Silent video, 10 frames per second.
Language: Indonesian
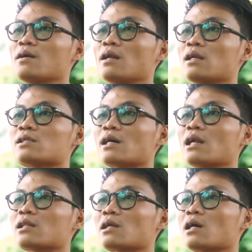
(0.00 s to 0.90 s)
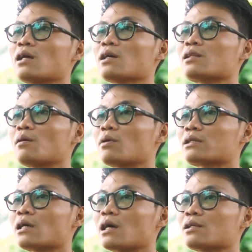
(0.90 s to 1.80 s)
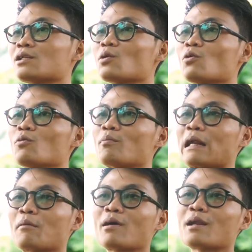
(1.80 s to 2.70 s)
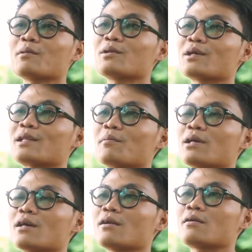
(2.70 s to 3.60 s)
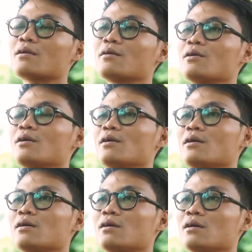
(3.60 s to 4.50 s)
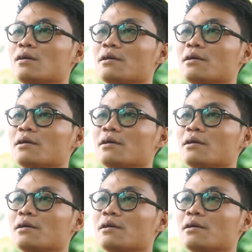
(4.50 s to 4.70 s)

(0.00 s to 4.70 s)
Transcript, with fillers: Nah di sana terkadang kita merasa jenuh. Malam-malam itu kita mikir, e,